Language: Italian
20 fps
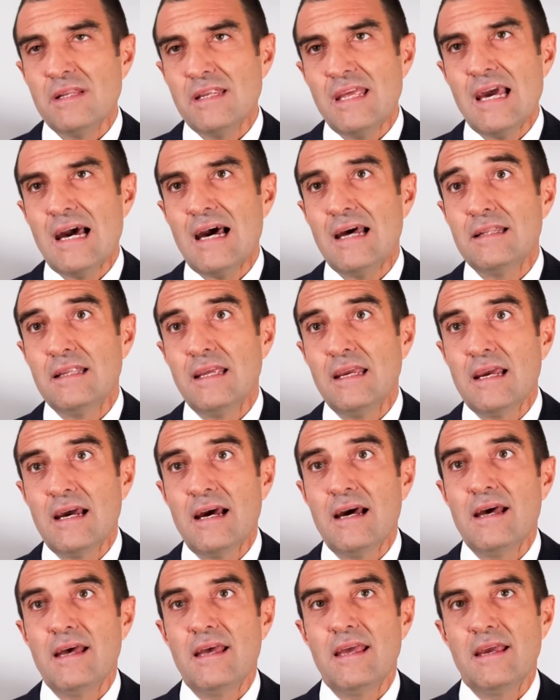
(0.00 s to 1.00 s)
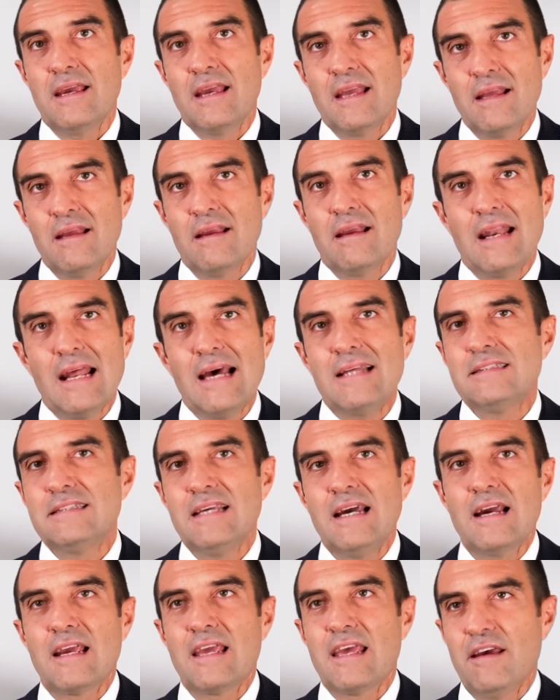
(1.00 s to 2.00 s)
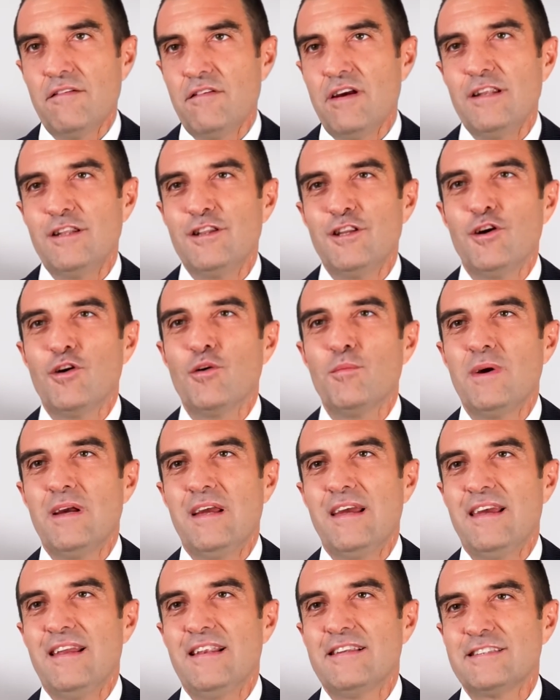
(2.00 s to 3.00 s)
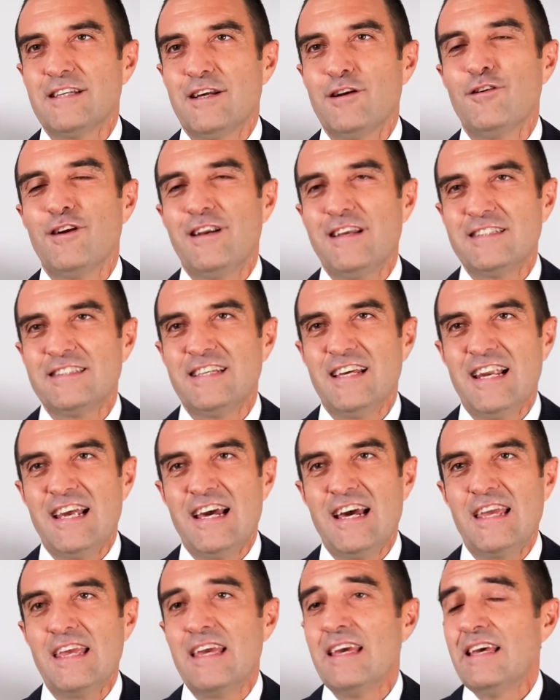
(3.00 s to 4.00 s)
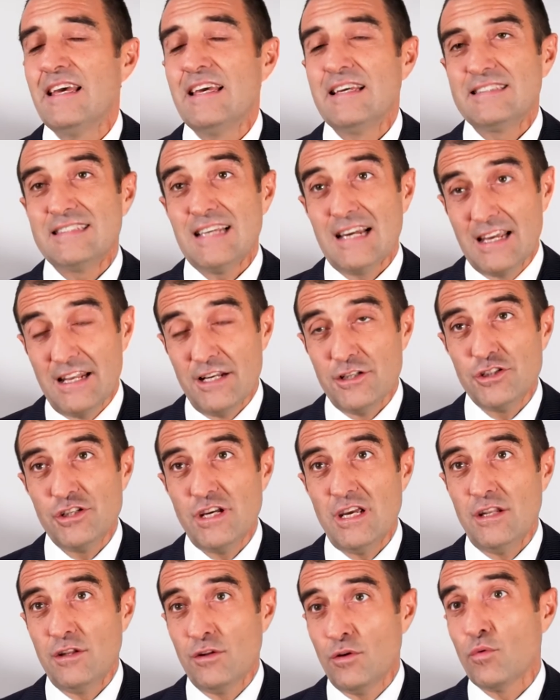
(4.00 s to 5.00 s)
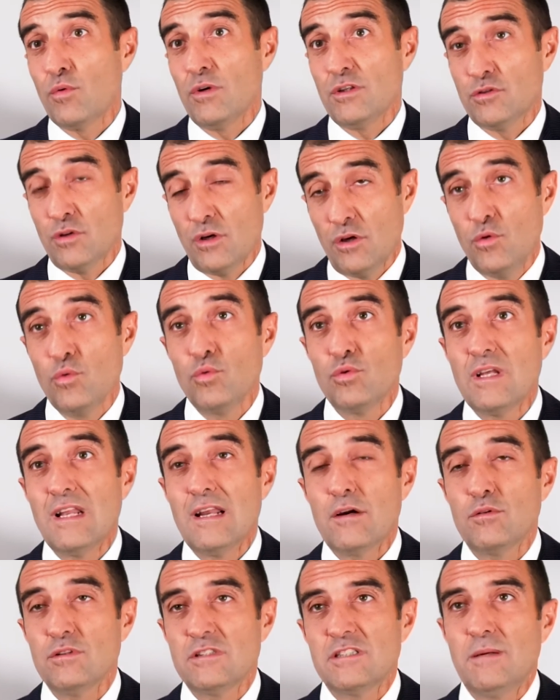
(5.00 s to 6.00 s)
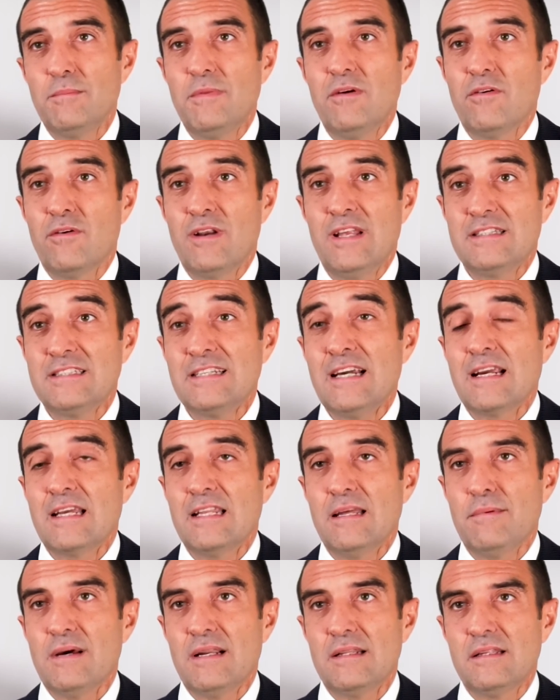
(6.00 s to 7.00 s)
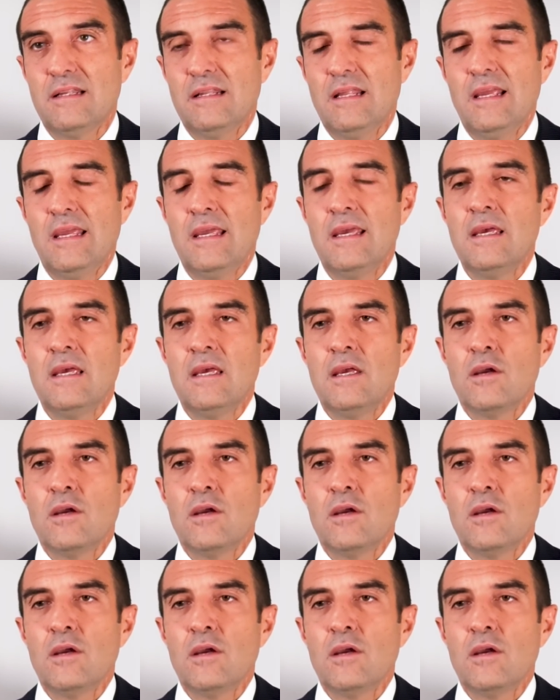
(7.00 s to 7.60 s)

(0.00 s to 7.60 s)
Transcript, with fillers: mediatica, eh, grazie anche a eventi come il Sanone SRI, sta crescendo, questo aiuta la consapevolezza anche da parte dei